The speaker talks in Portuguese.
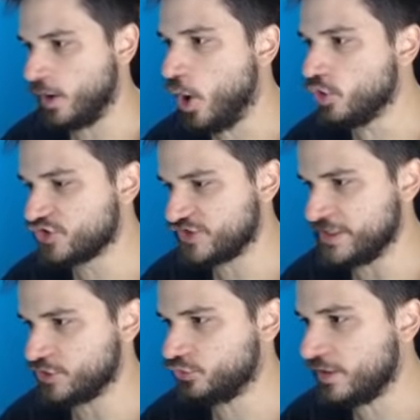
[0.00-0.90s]
Ou
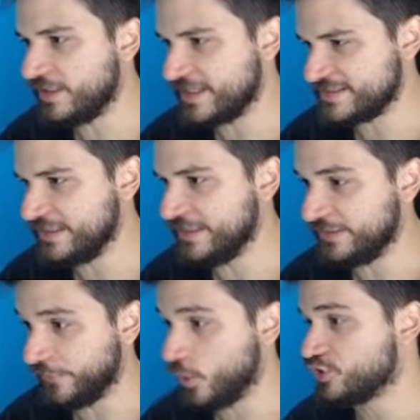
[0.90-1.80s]
seja, eu tô aqui nessa linha, que
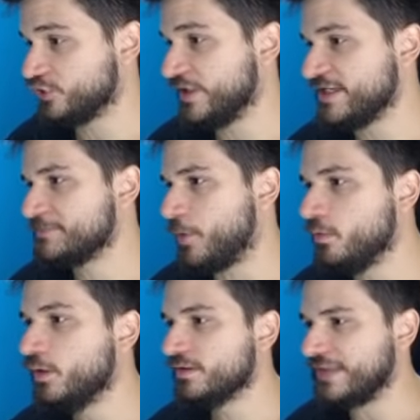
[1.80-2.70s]
foi onde eu dei spawn,
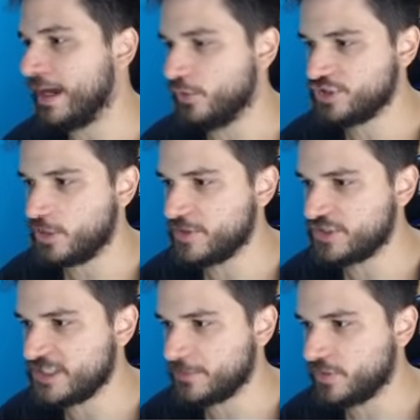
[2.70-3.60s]
tá? Originalmente
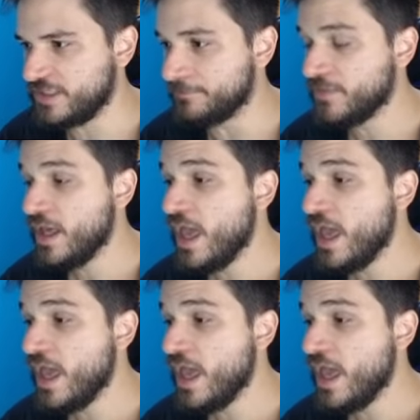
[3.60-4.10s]
dei spawn aqui.